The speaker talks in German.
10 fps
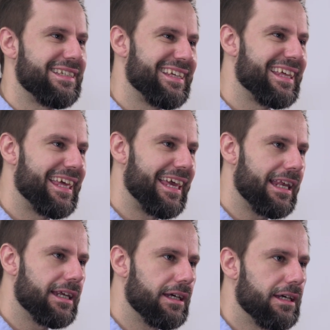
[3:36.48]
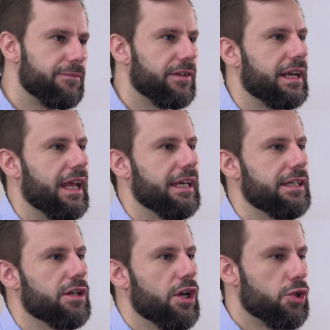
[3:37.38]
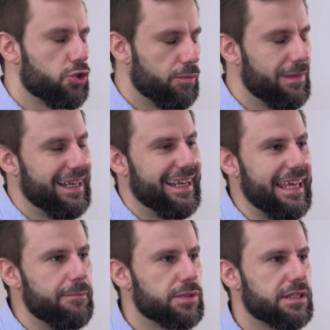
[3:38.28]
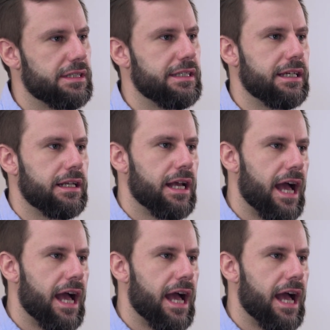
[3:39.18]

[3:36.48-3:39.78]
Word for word: die Gene im Vergleich zum Lebensstil